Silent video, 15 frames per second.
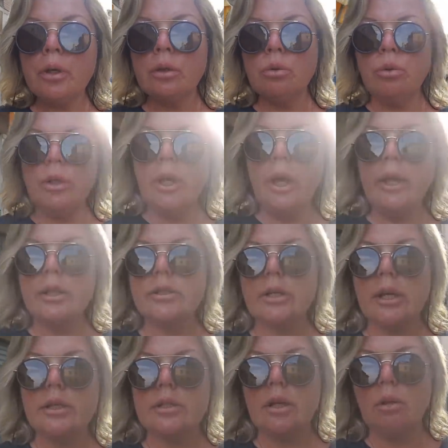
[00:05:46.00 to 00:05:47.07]
Ну, я и
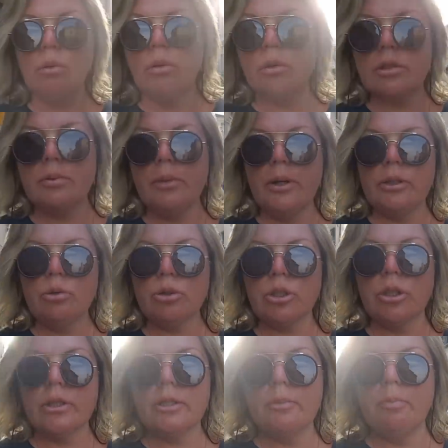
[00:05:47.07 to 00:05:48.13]
сказал, о, вот смотрите, уже
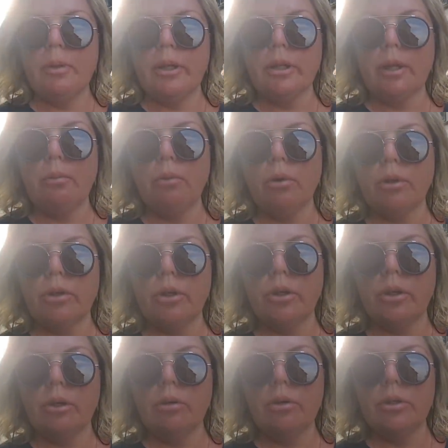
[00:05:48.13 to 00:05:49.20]
нацепили
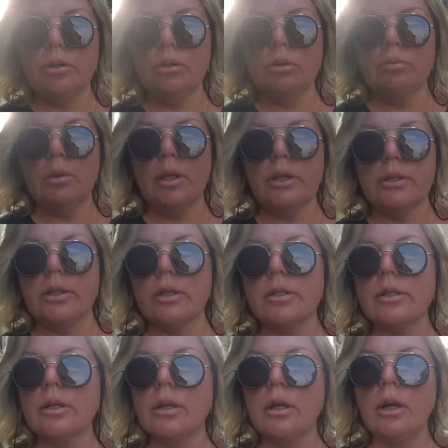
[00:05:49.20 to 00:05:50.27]
намордники, он идет, молодец,
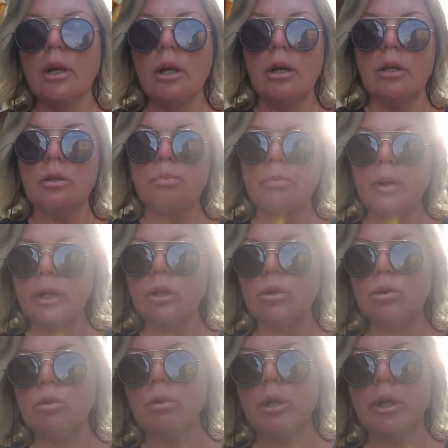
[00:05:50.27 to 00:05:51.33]

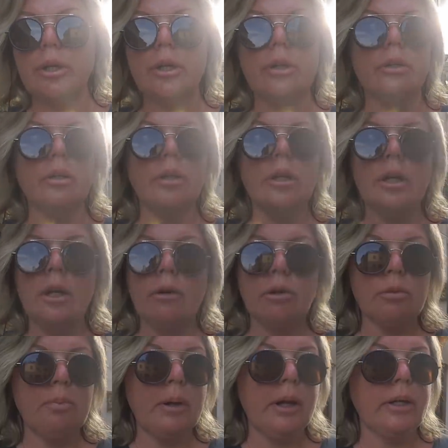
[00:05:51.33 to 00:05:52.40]
придурок.
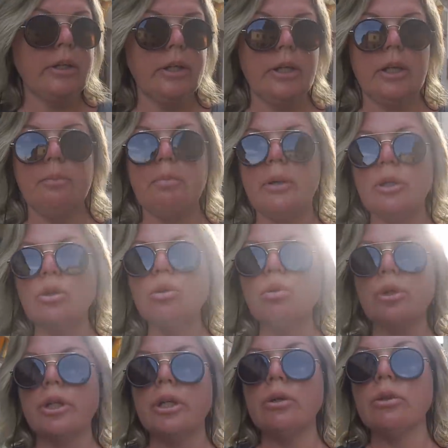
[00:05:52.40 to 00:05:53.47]
Вот пока такие
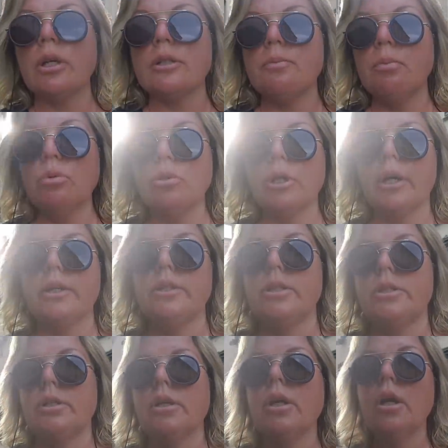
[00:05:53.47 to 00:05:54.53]
придурки у нас будут
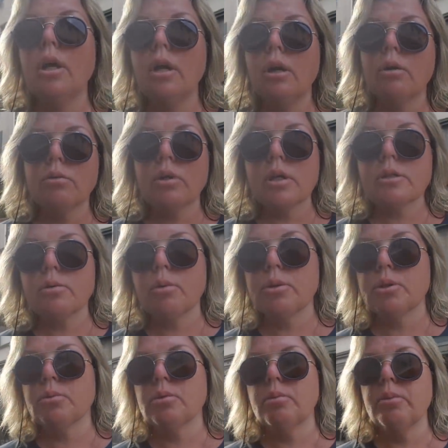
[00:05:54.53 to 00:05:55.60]
ходить, у нас, в
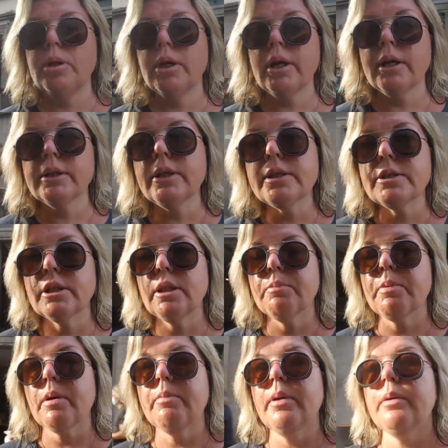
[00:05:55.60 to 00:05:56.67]
общем-то, мы никогда с этой
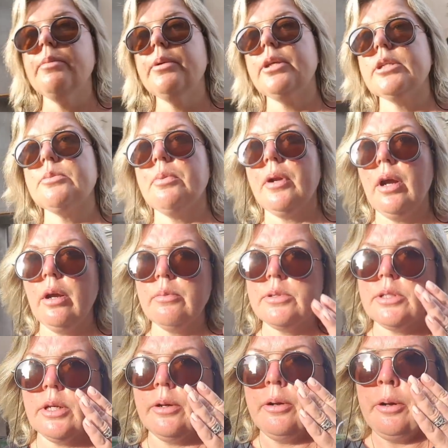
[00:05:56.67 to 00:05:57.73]
проблемой не
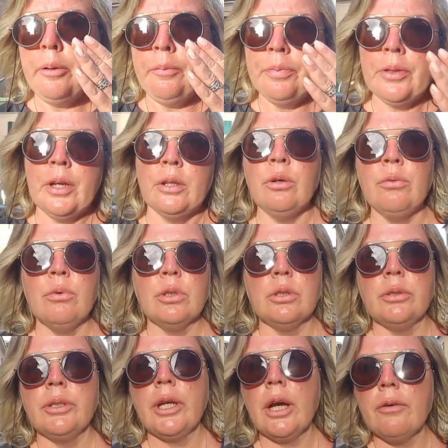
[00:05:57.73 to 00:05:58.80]
справимся. Ну вот,
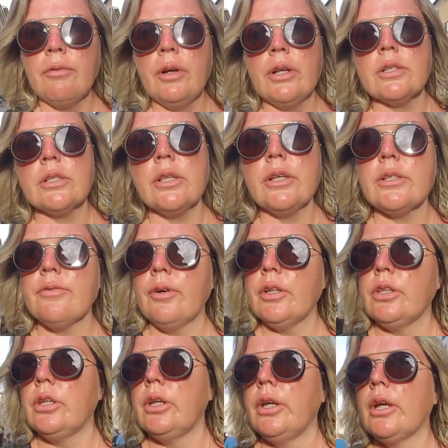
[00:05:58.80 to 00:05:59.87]
я вылезла из
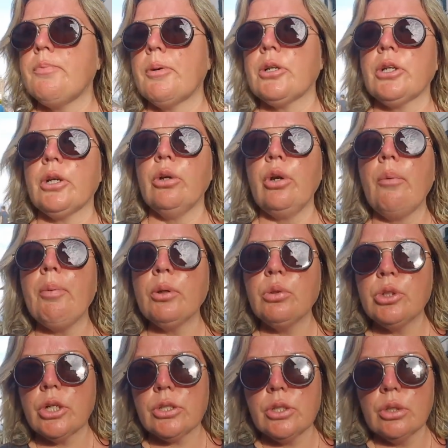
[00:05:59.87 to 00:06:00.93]
воды, я говорю, я пойду
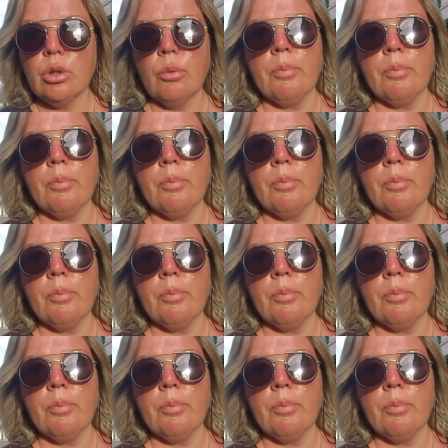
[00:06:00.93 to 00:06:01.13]
сейчас на нее